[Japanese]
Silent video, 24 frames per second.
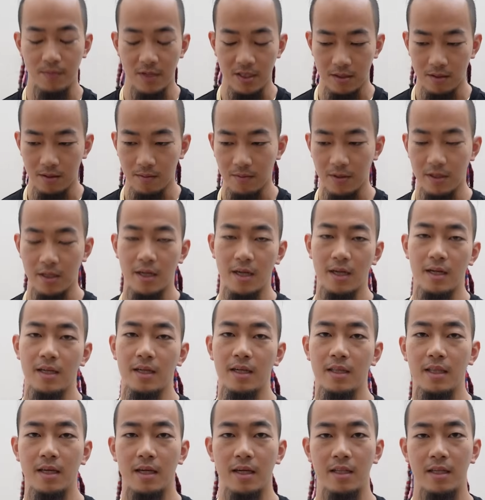別の盛り上がり
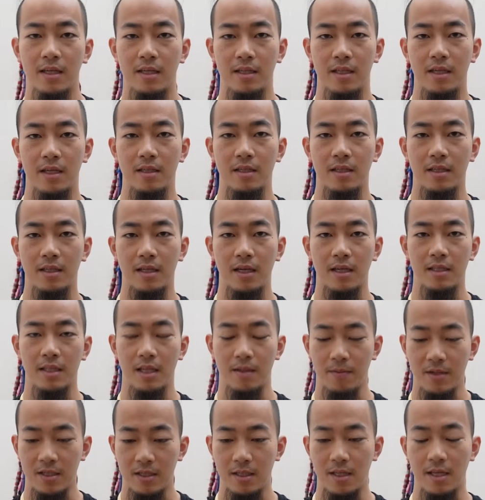方ができて一回
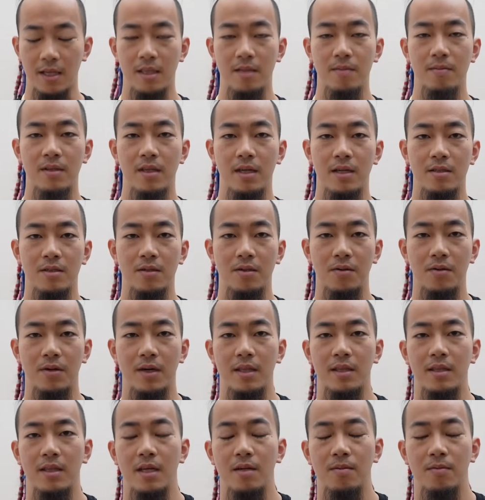試しでやってみたらすごい良
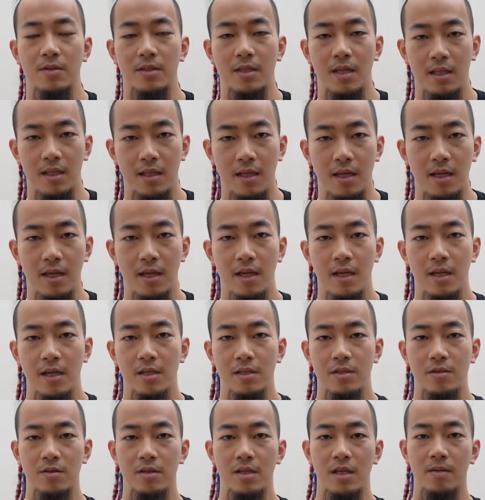かったりもしたんで
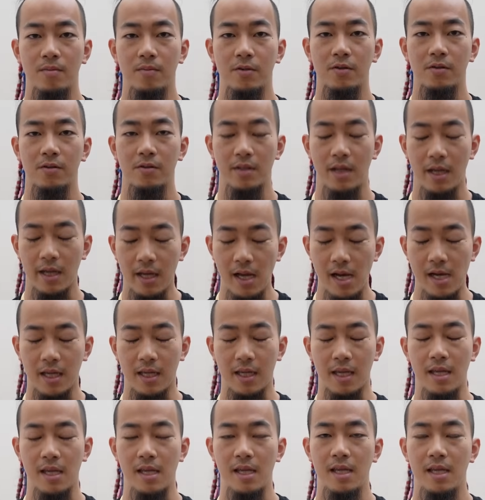女性も大歓
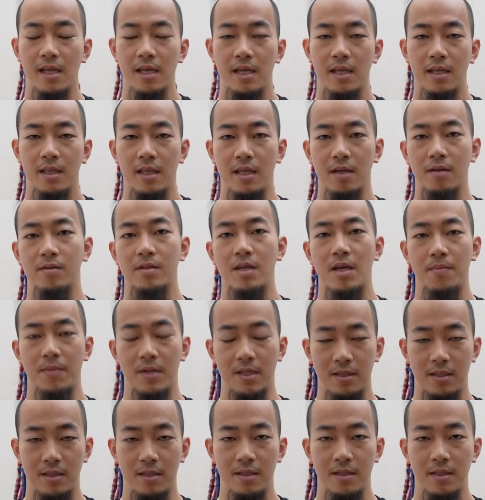迎でござい
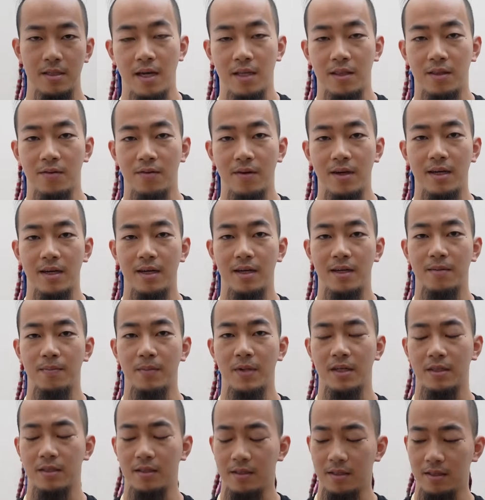ますあとは
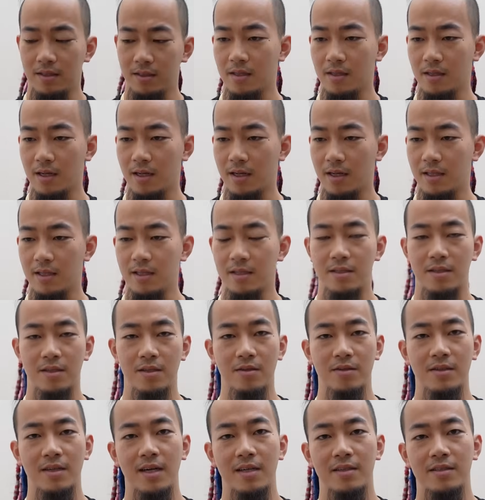まああれです
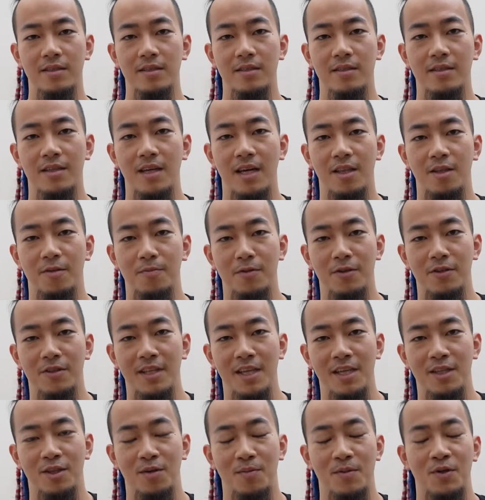よくあるあの
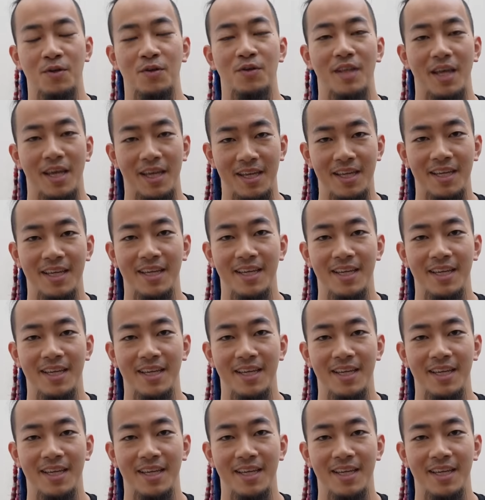プロテイン飲み放題